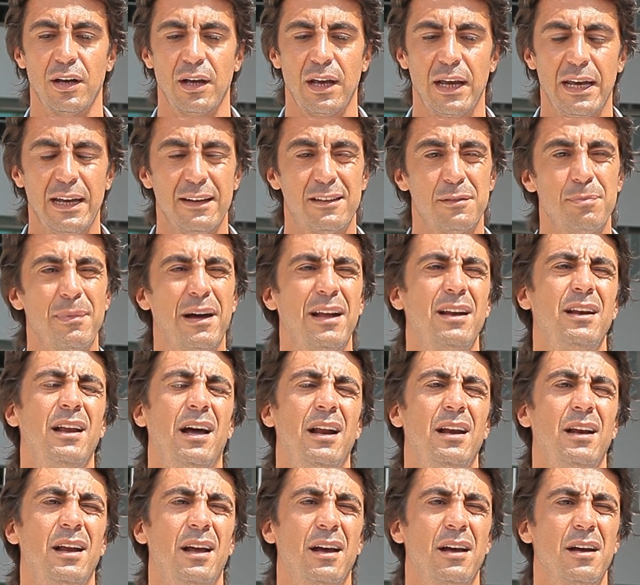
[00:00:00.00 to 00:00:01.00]

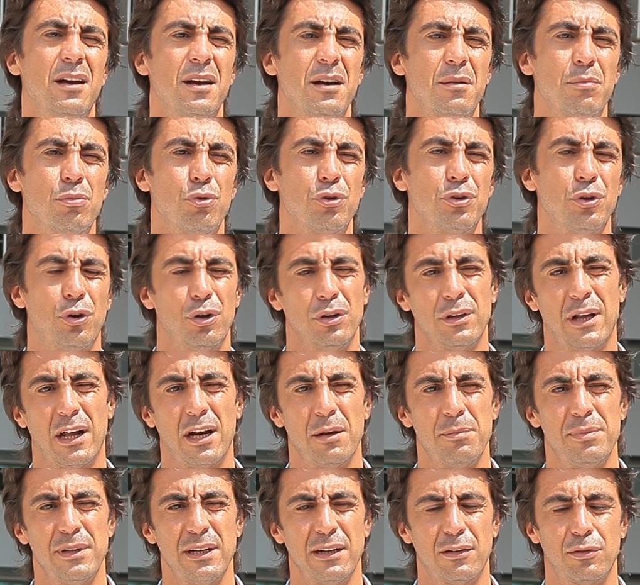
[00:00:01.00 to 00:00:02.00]
eğitmenlerle burada
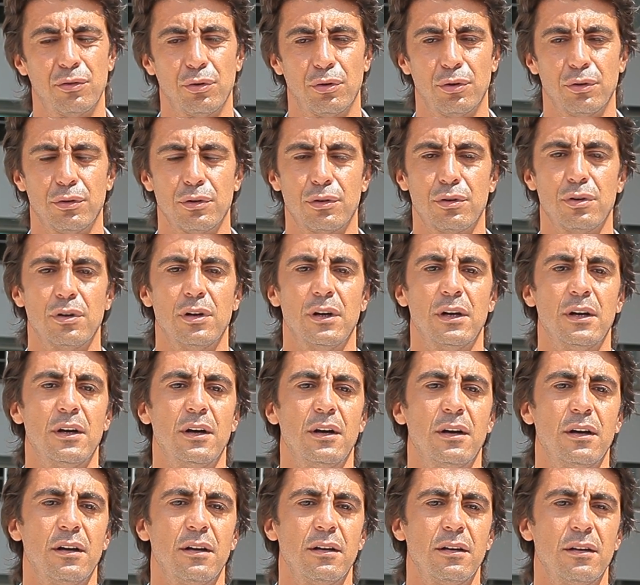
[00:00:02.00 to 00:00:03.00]
onlarla birlikte olduk.
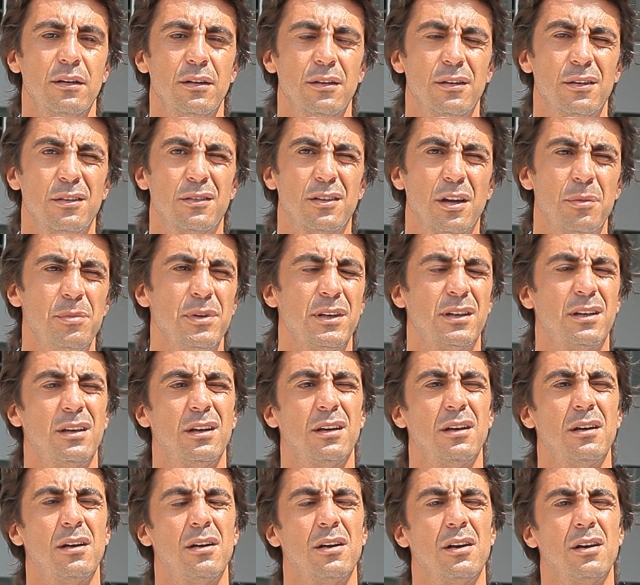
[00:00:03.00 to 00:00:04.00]
Ee, tabii
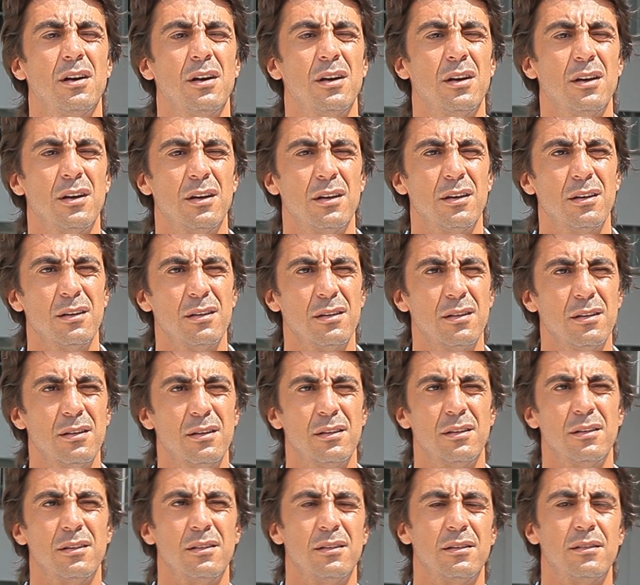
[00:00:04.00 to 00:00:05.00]
ki
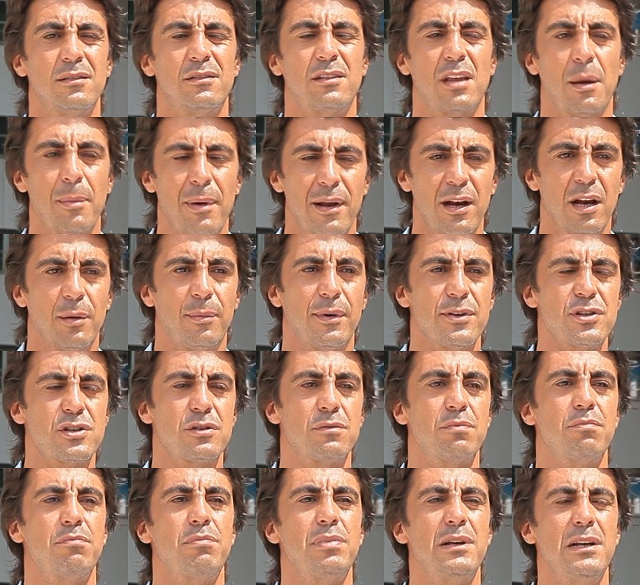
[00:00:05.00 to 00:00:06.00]
temel
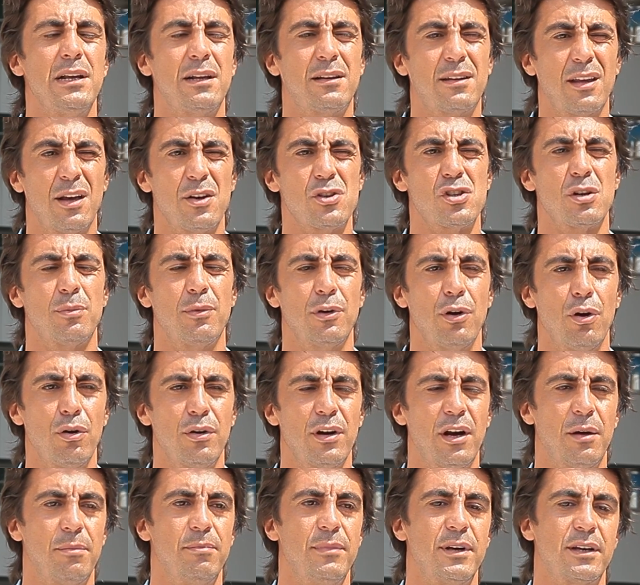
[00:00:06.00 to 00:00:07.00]
amaç birlikte yaşamayı
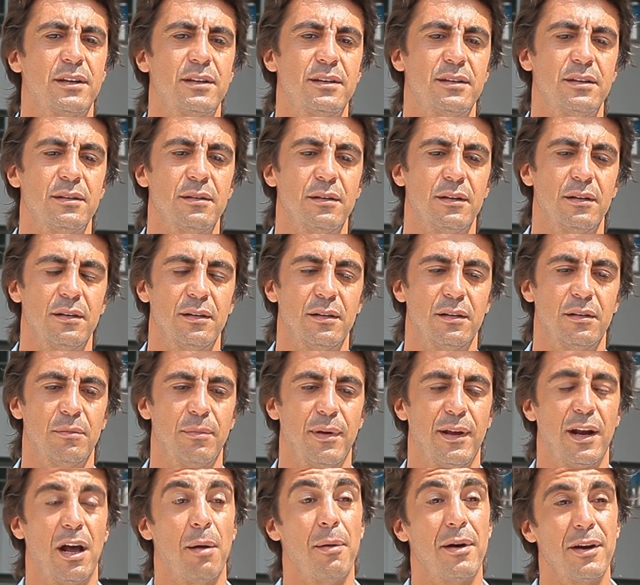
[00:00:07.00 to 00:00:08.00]
öğrenmek,
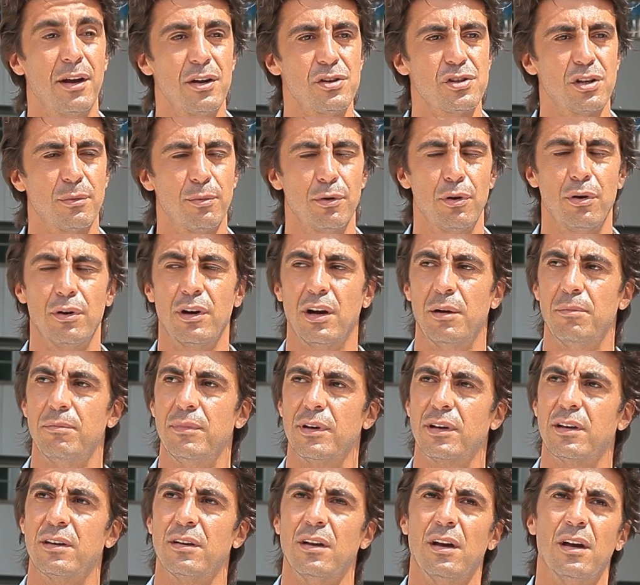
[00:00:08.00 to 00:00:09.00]
beraber yaşamayı
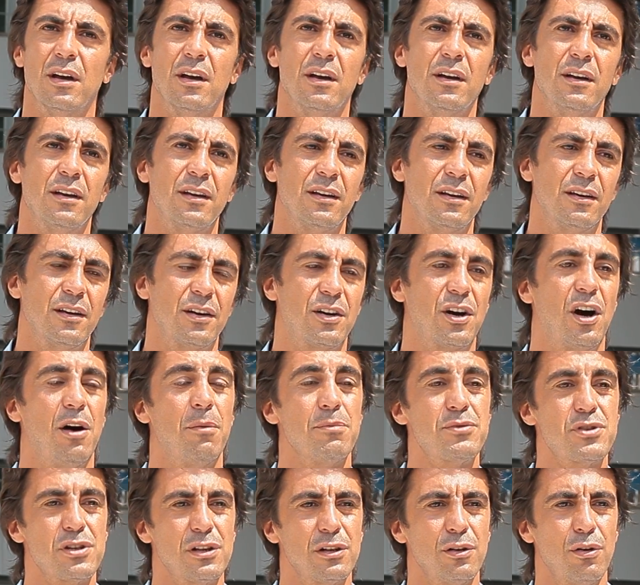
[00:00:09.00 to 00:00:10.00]
öğrenmek,
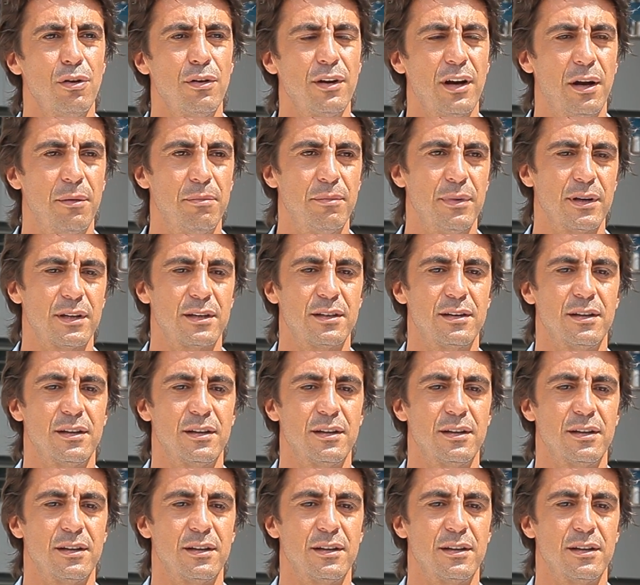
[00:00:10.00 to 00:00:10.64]
kampçılığı öğrenmek,